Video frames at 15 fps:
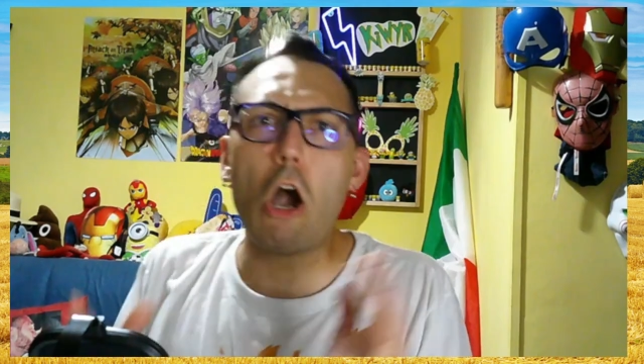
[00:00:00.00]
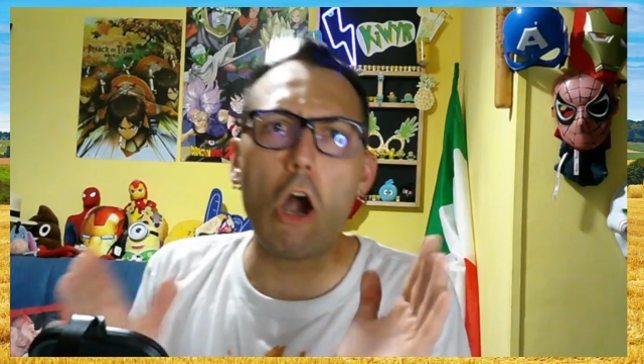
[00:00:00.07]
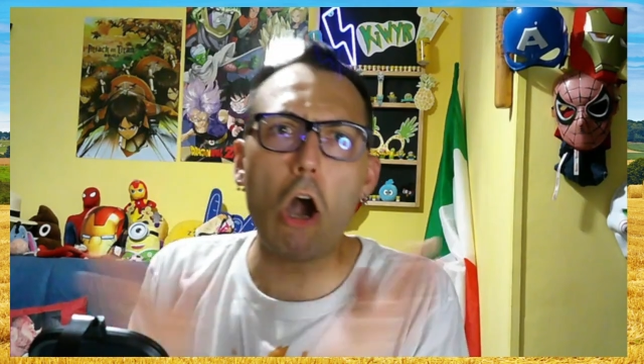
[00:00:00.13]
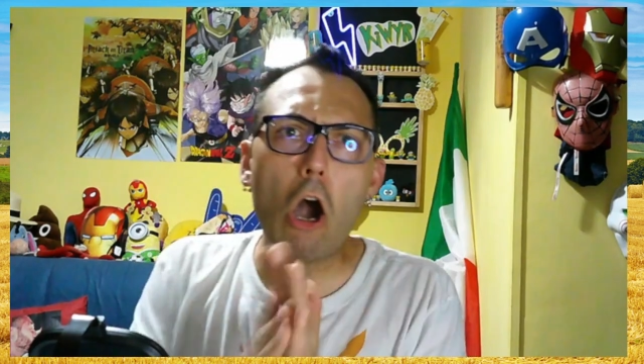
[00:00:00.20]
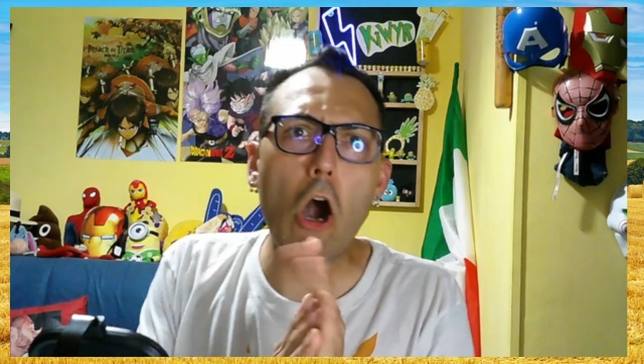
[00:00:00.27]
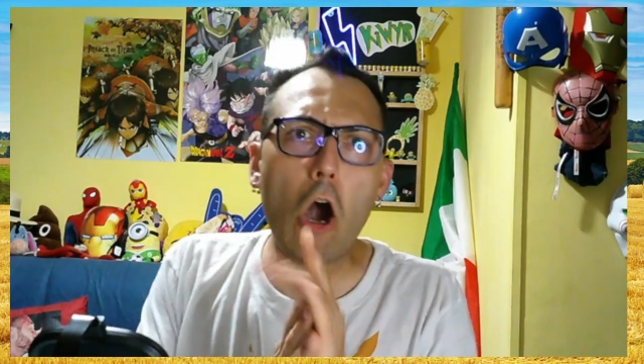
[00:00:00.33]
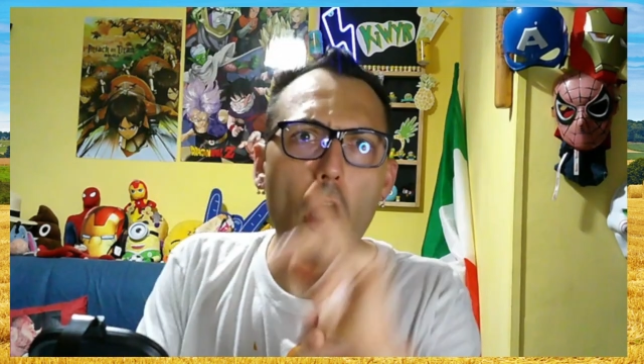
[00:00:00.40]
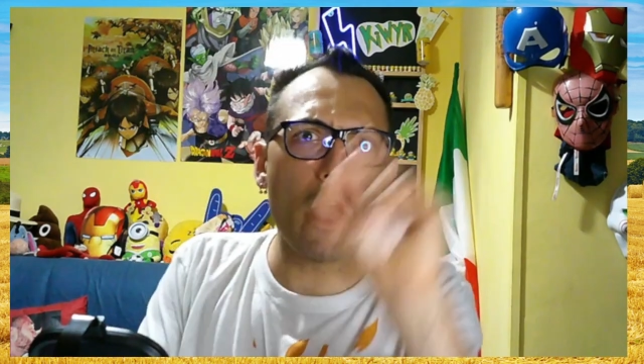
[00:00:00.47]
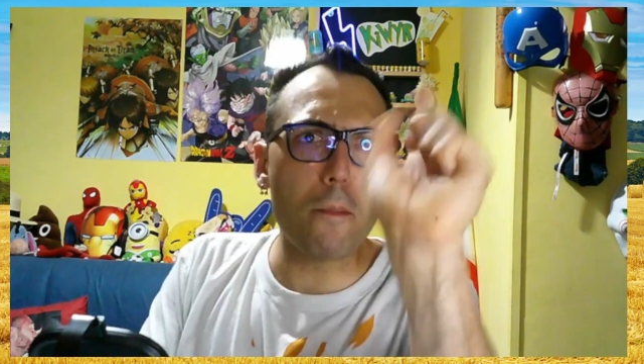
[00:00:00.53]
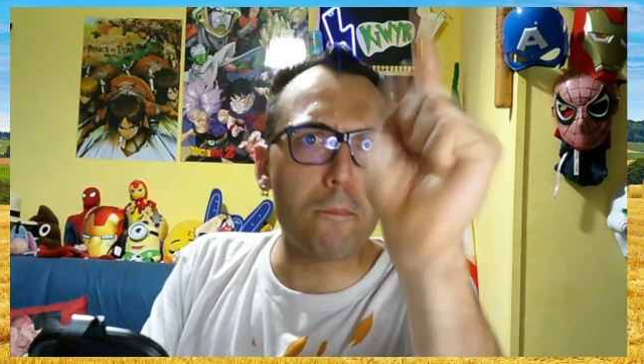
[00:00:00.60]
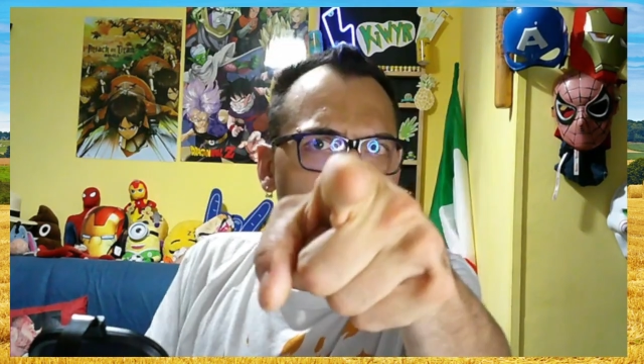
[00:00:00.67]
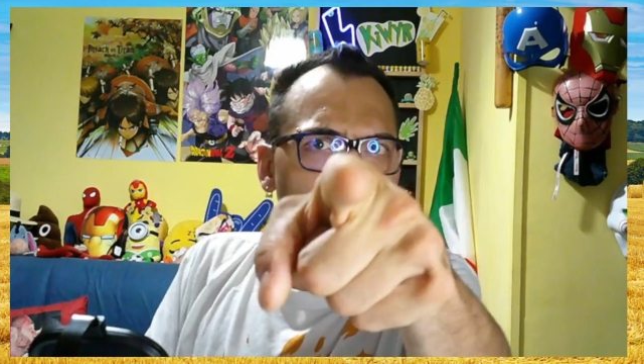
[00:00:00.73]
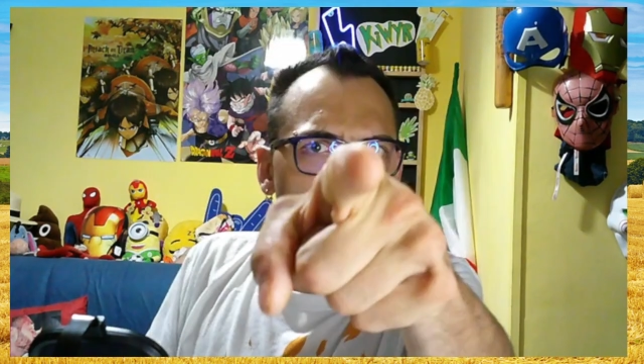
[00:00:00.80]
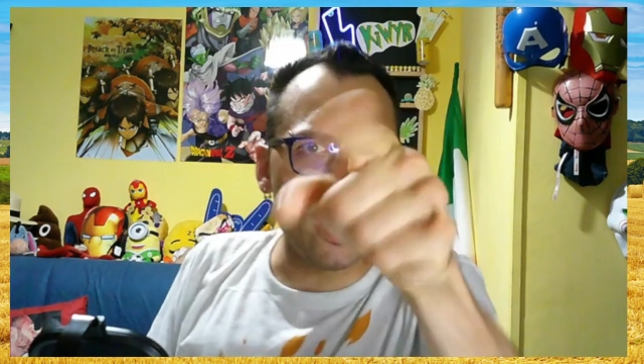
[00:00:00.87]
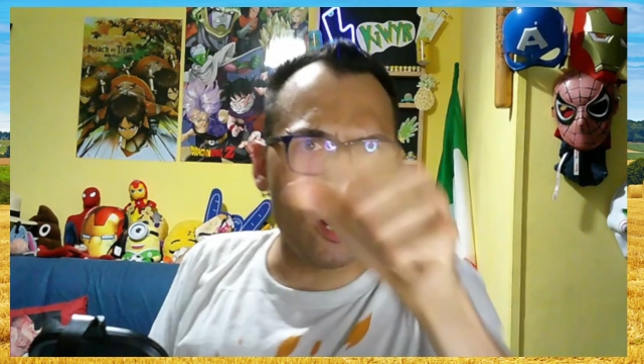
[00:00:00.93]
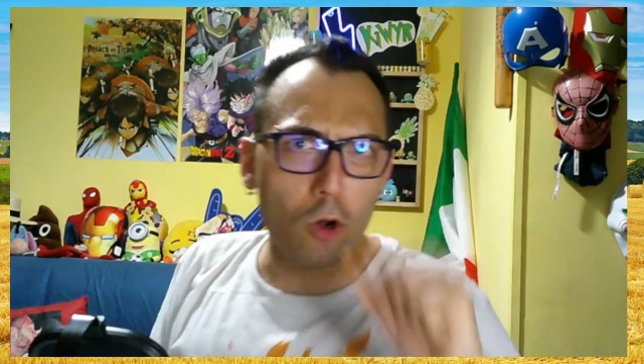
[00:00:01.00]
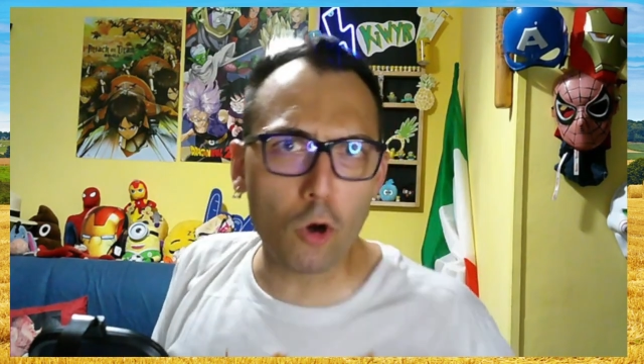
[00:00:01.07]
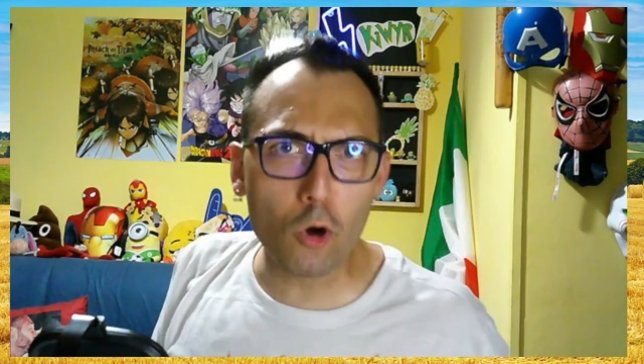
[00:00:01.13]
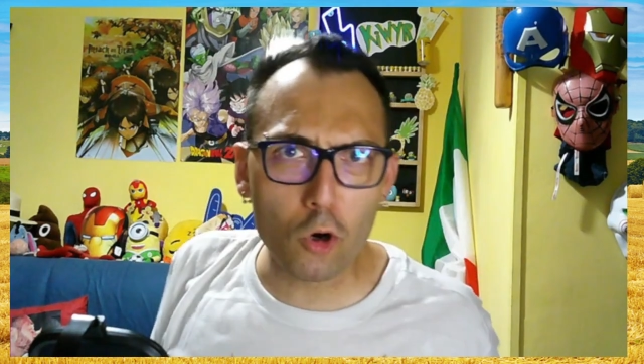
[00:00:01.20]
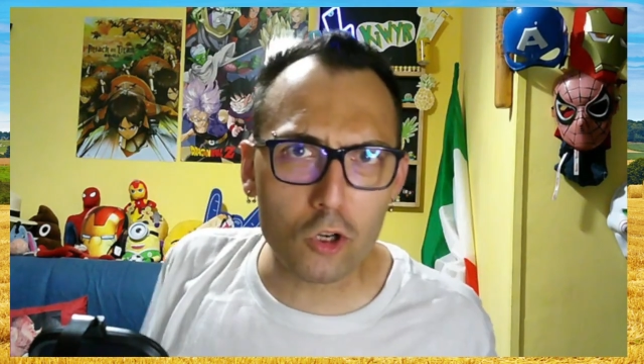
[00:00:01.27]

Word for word: Oh, eppure loro